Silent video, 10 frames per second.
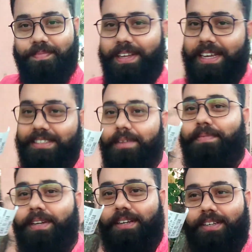এই
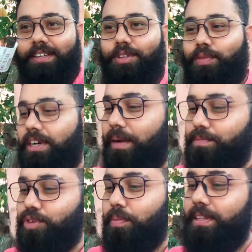স্লিপটা তোমার নাম
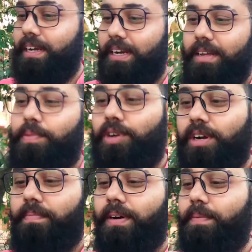সমেত এখানে ফোন
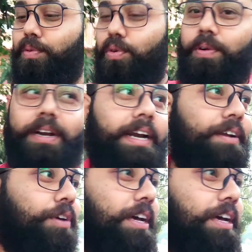নাম্বার পুরো রেডি হয়ে